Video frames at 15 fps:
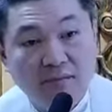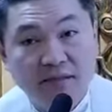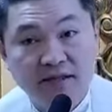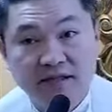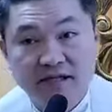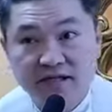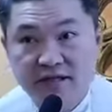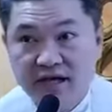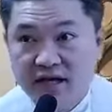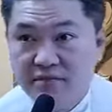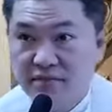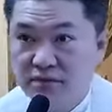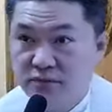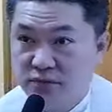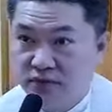Mga
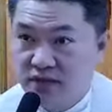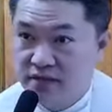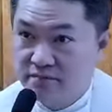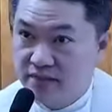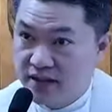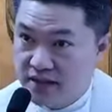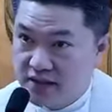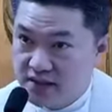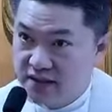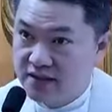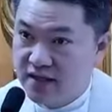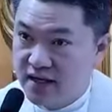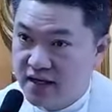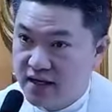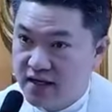kapatid, ang mabuting
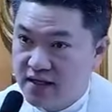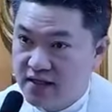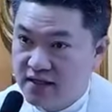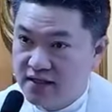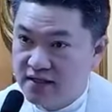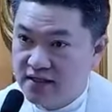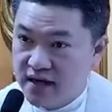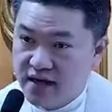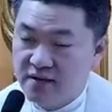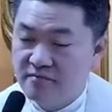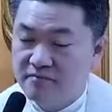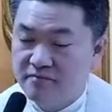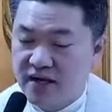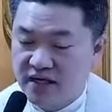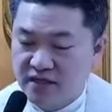balita
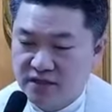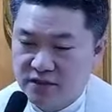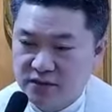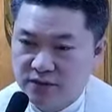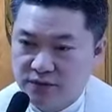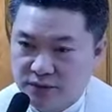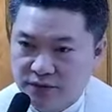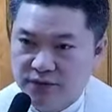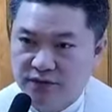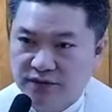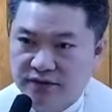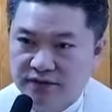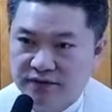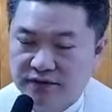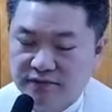ng
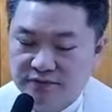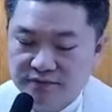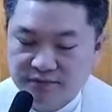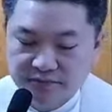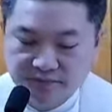Panginoon.